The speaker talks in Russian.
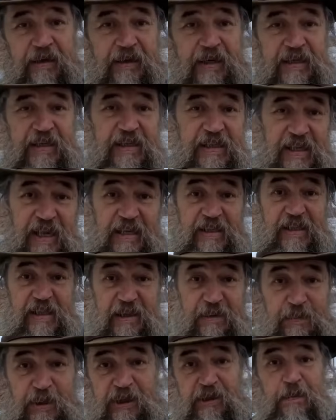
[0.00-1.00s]

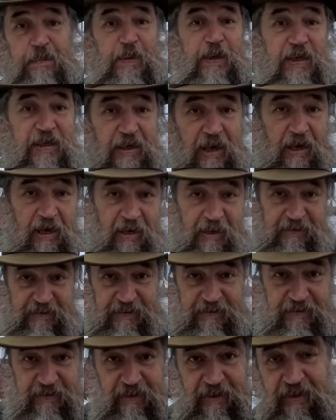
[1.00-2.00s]
организации
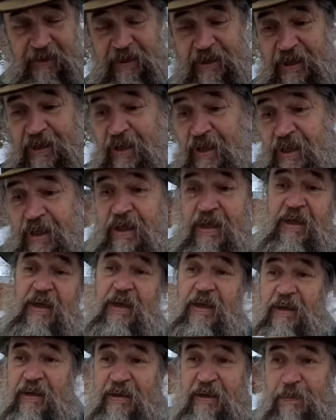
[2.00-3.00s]
мероприятий.
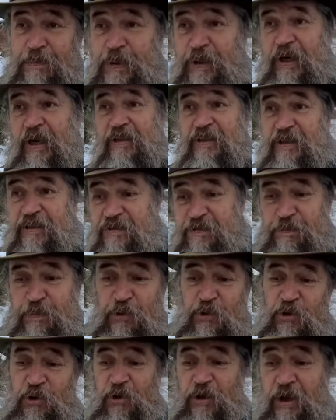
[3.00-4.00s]

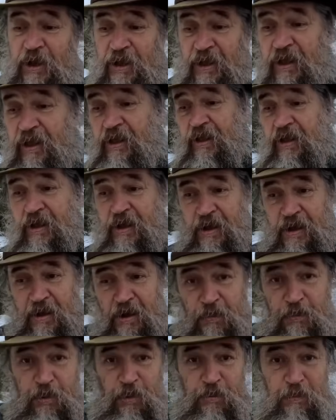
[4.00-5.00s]
Кооператив по
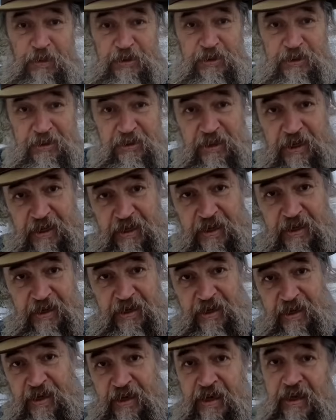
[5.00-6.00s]
помощи
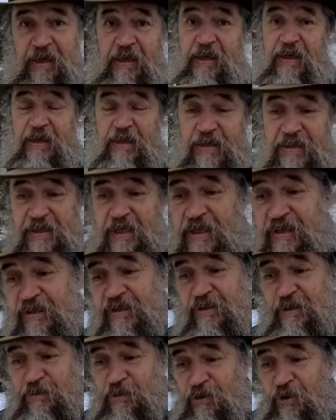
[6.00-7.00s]

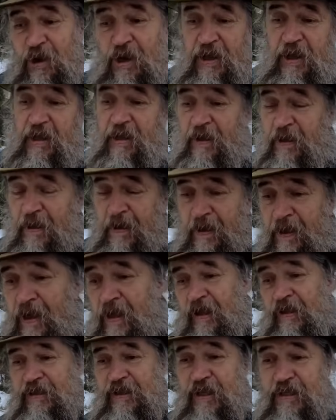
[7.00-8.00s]
сельскому,
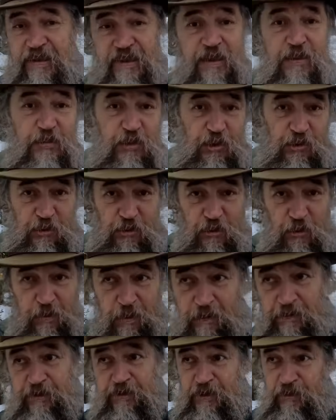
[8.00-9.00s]
сельским
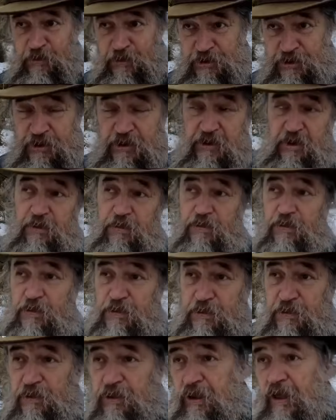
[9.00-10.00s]
клубам. Потому что не Дом
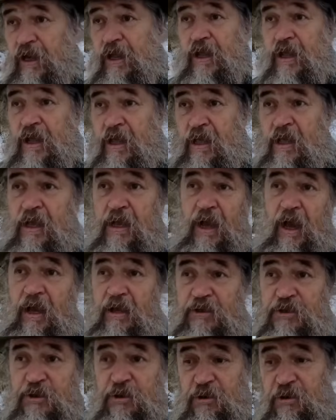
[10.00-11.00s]
культуры,
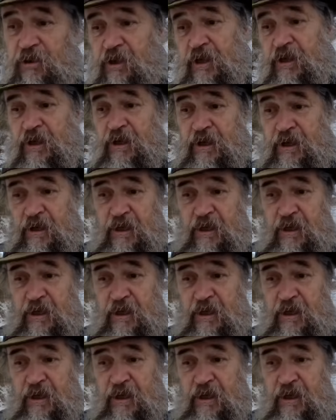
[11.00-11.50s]
а еще